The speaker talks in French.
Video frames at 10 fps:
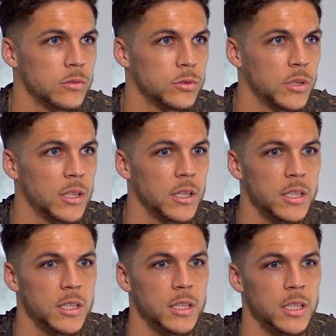je suis
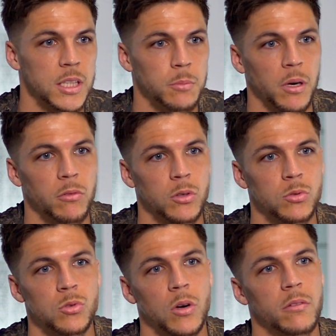quelqu'un qui, prévoit
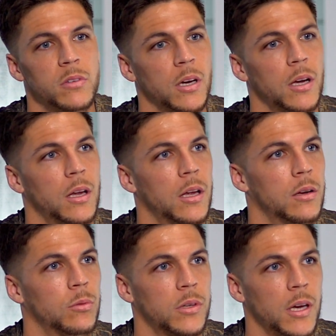toujours l'avenir à,
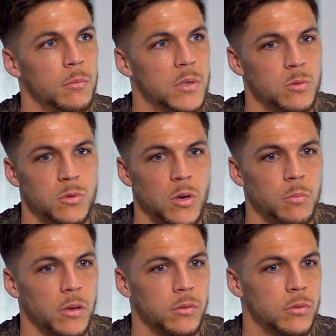à long terme, mais je me suis
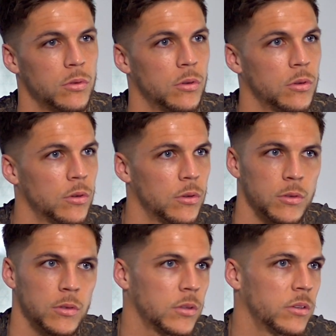aperçu que
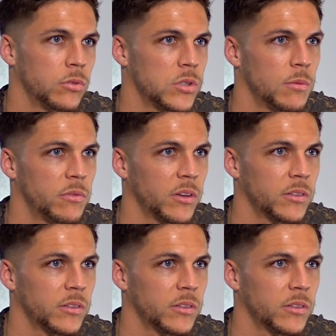ne faut jamais faire